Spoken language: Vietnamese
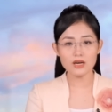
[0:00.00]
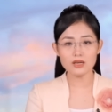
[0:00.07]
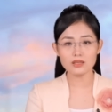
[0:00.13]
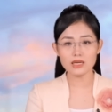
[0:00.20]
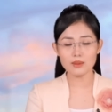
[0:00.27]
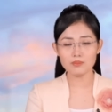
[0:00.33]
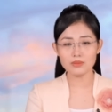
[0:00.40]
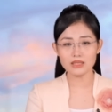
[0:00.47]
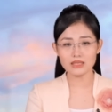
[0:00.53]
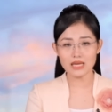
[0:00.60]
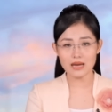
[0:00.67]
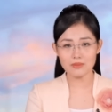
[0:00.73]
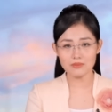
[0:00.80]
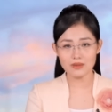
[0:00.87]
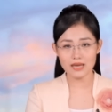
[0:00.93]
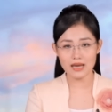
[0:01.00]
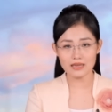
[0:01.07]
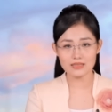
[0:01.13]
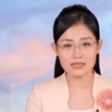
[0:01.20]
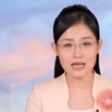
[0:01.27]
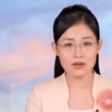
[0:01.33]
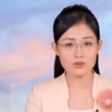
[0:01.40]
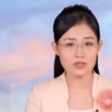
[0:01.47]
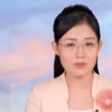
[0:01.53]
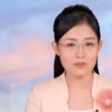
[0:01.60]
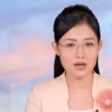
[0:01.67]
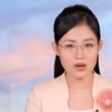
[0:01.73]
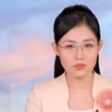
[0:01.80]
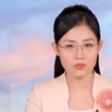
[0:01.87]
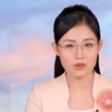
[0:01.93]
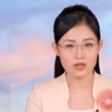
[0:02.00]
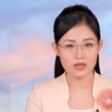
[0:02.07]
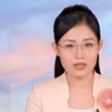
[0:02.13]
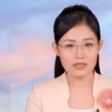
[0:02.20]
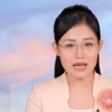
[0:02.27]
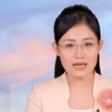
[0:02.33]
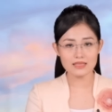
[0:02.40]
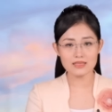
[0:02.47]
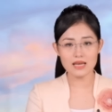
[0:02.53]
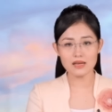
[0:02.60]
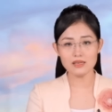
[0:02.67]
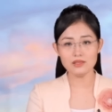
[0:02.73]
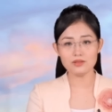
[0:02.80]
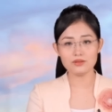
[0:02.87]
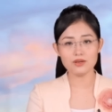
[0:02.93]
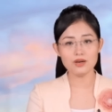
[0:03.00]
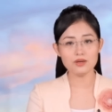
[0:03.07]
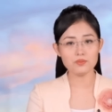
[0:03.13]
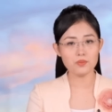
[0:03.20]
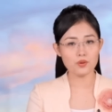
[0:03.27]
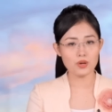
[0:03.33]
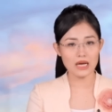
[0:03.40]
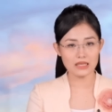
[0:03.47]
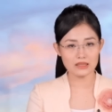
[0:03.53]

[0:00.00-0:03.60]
hơn 58.600 lồng, đạt sản lượng hơn 1.000